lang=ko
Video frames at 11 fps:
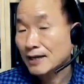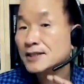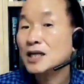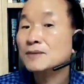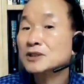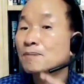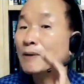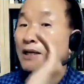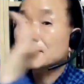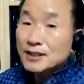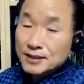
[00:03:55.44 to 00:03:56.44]
한 사람이 더
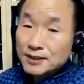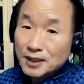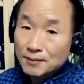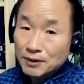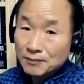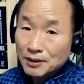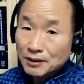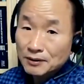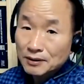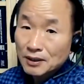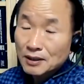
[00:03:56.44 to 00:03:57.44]
빨리 예측을
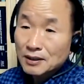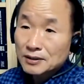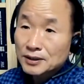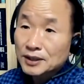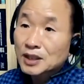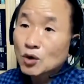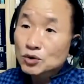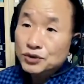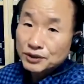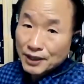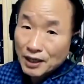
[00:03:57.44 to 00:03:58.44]
해버리면
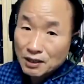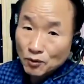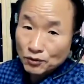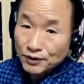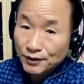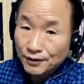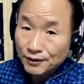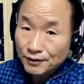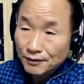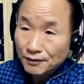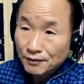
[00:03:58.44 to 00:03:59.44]
싱거워서 대화를 못해요.